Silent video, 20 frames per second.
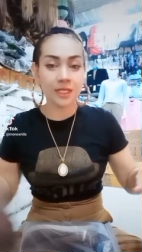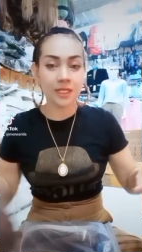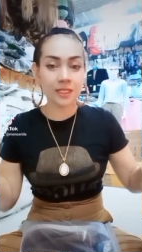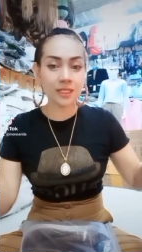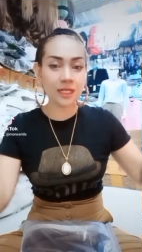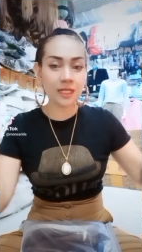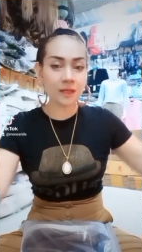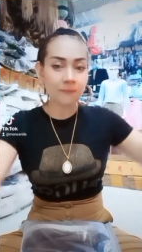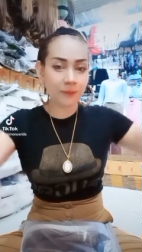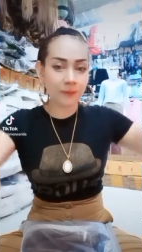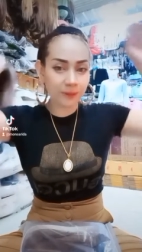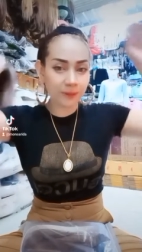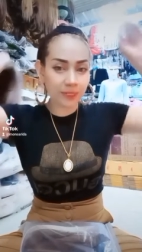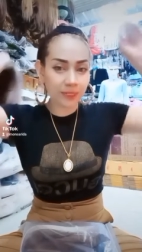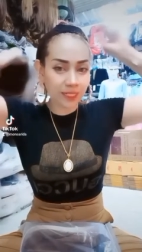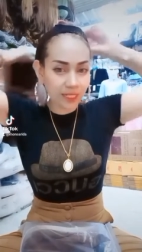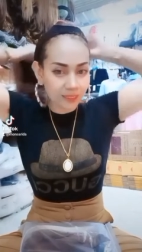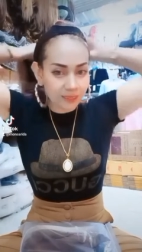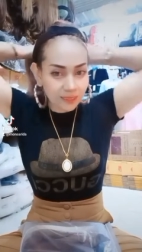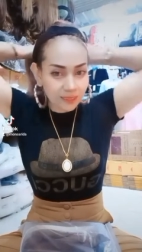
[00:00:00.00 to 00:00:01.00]
คือเราปรับข
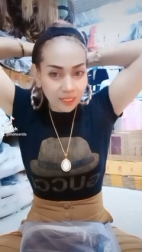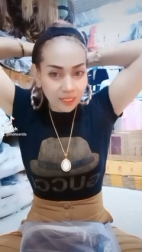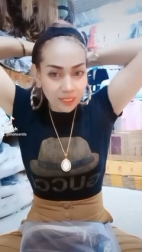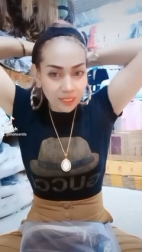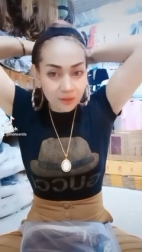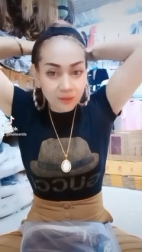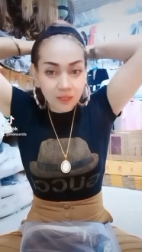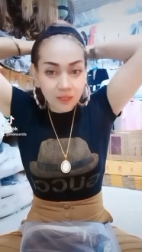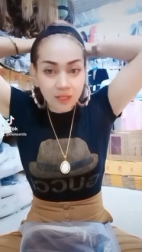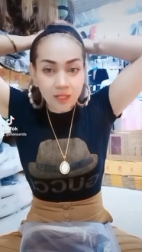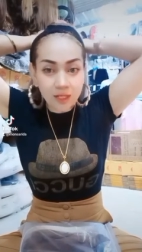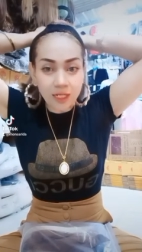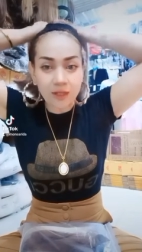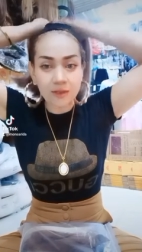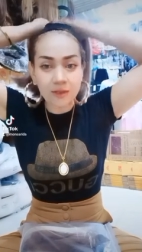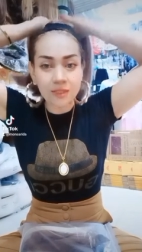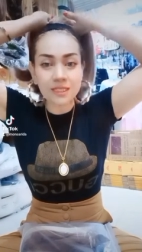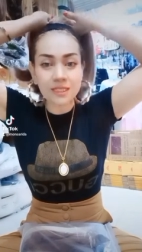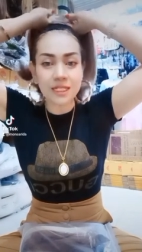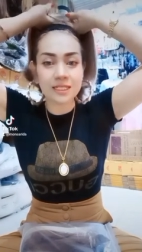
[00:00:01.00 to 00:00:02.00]
นาดเสร็จแล้วก็เรา
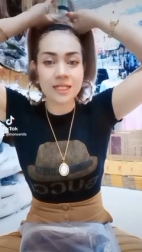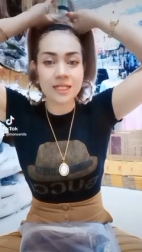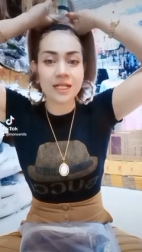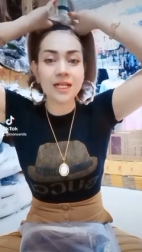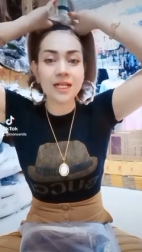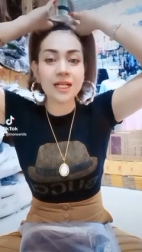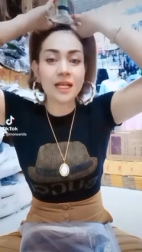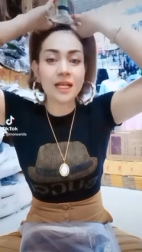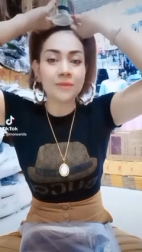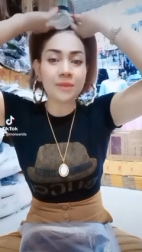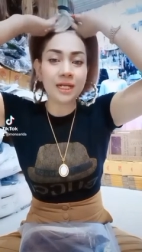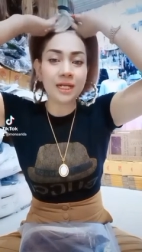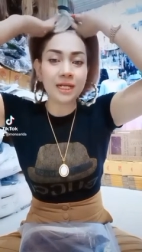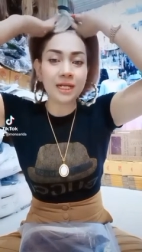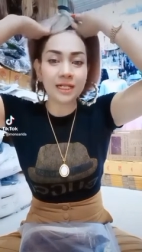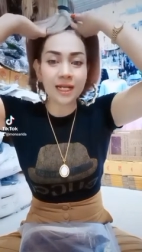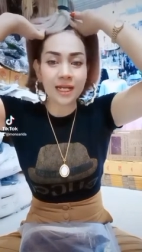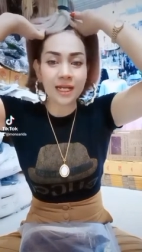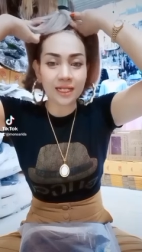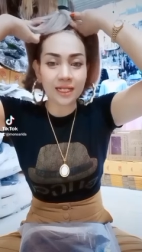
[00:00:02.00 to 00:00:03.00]
ก็ใส่จากข้างหลังมาข้า
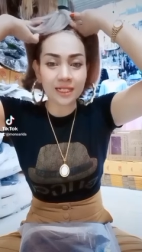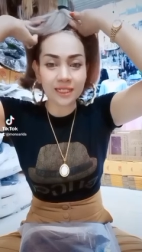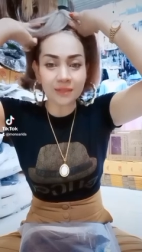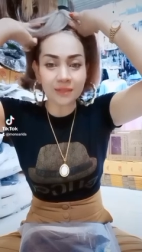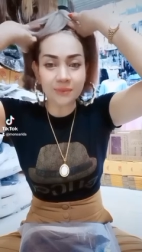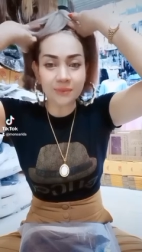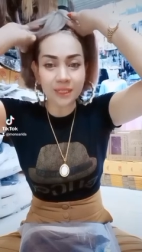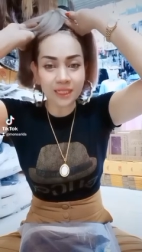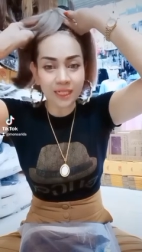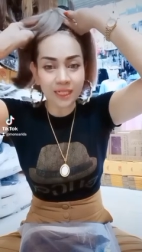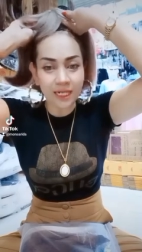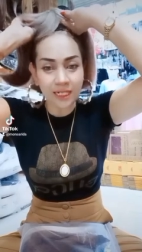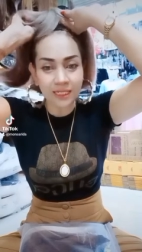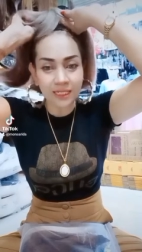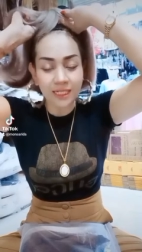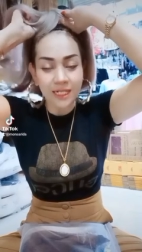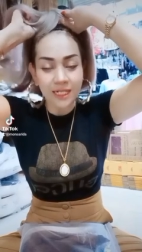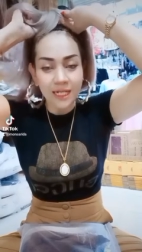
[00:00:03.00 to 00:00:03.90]
งหน้า คือพี่ถนัด